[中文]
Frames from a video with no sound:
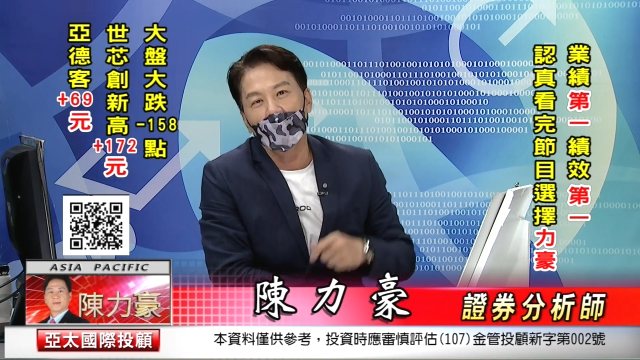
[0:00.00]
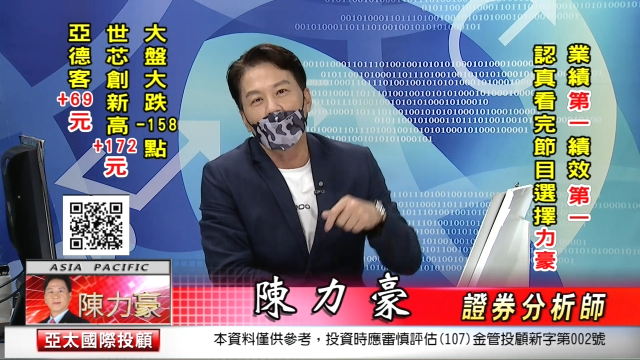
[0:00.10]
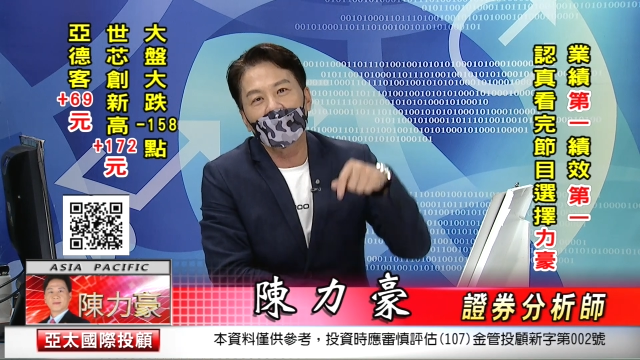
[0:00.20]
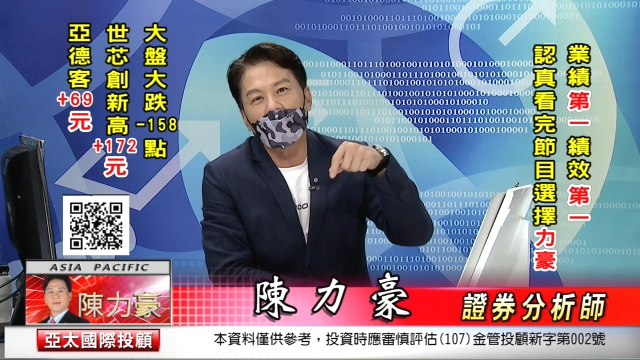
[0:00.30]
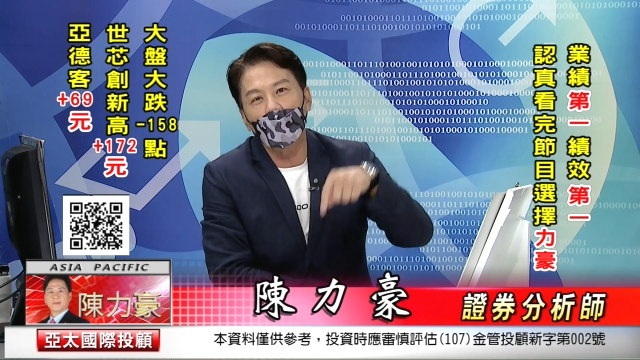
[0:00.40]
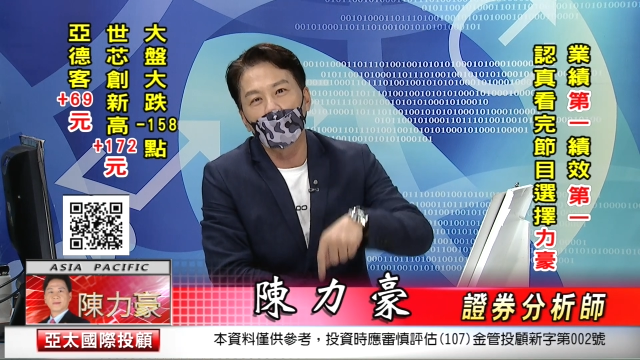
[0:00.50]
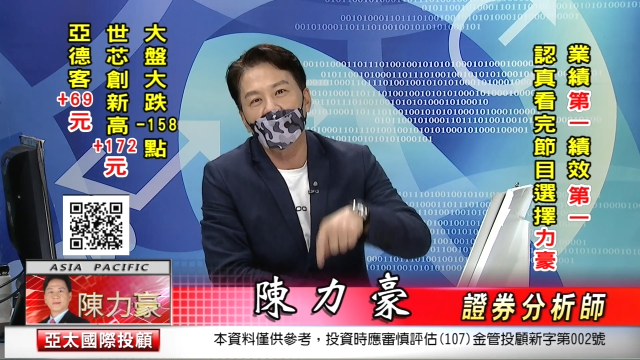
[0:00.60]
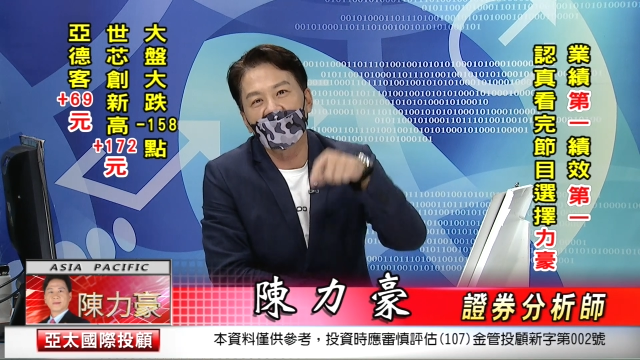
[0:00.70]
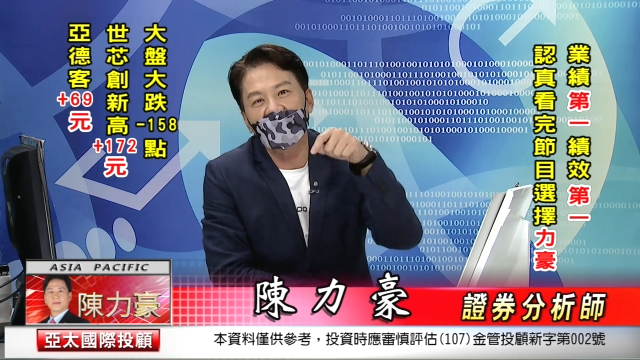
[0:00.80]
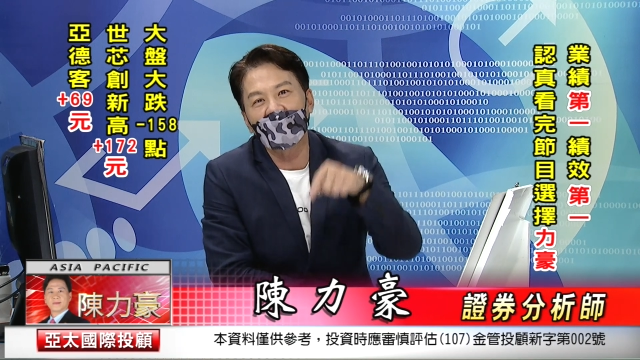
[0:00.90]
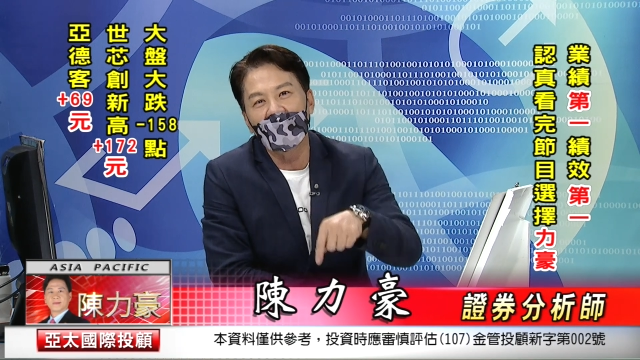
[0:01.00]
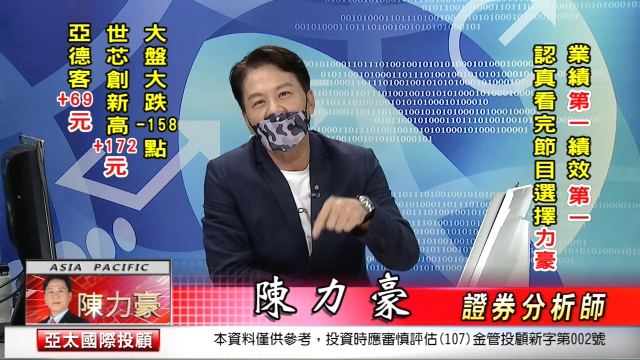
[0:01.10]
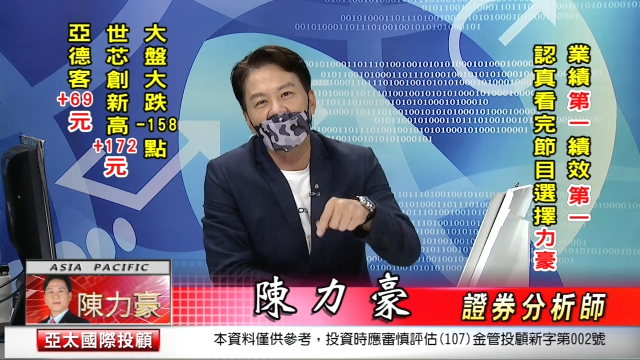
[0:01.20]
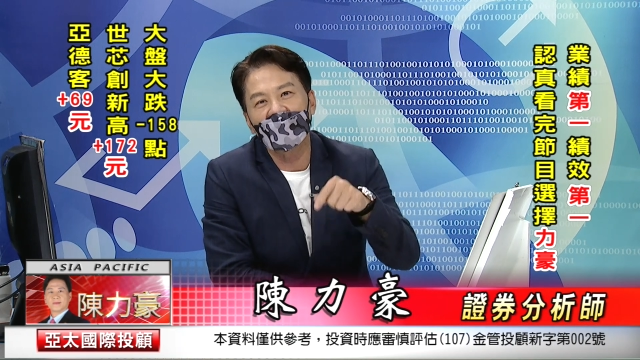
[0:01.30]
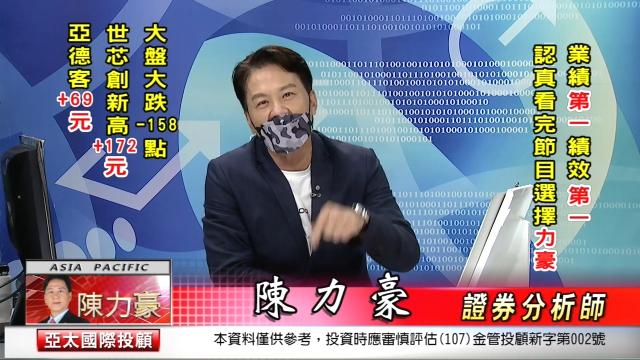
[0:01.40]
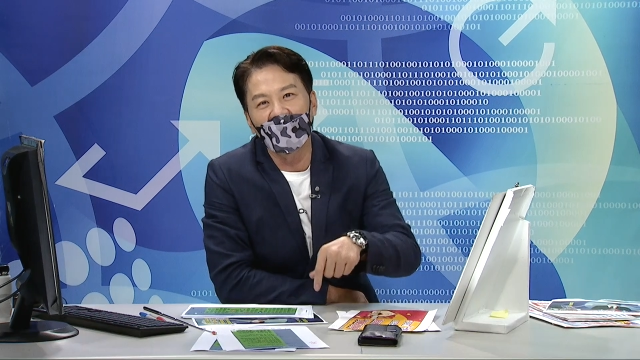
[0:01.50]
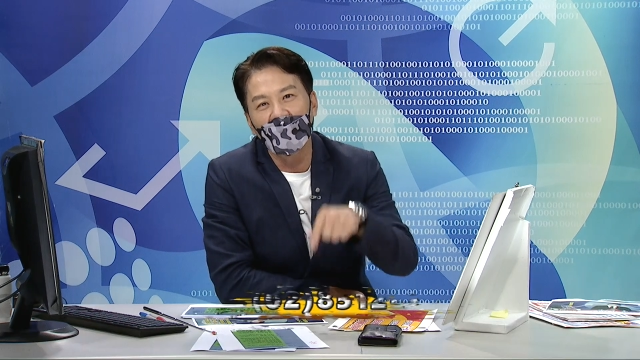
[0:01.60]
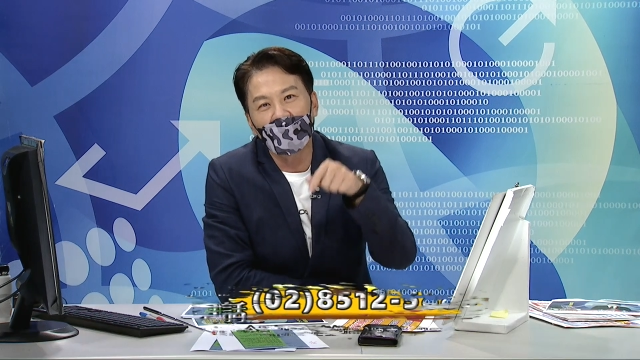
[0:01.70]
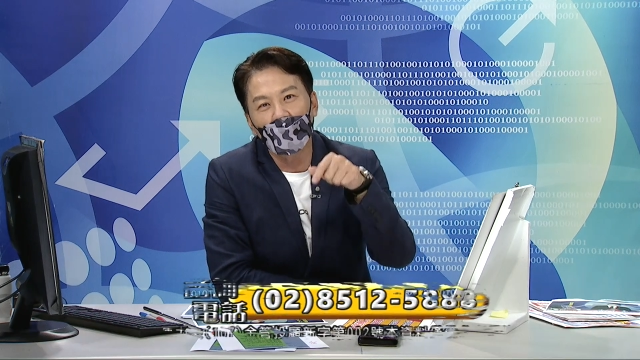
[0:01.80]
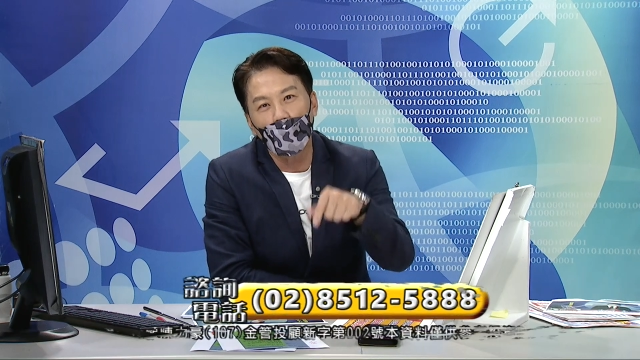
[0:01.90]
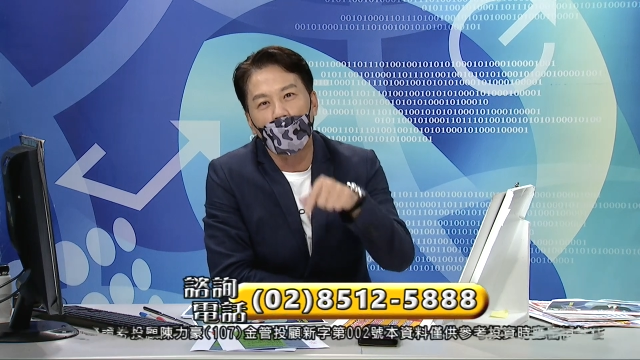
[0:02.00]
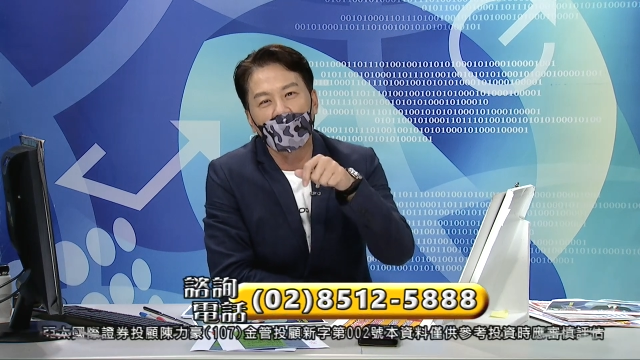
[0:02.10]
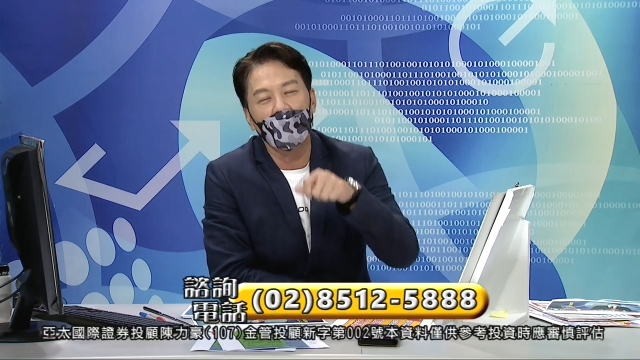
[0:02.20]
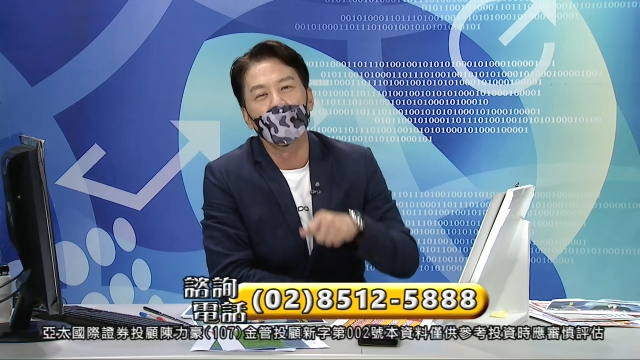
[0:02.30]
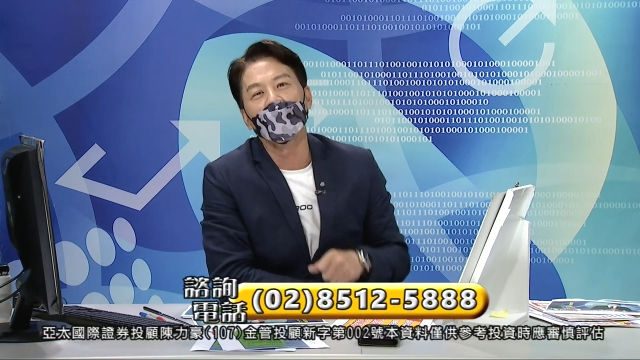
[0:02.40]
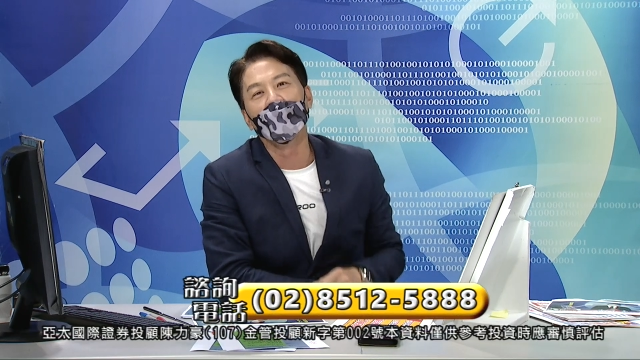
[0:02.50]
我在股市三十三年多了，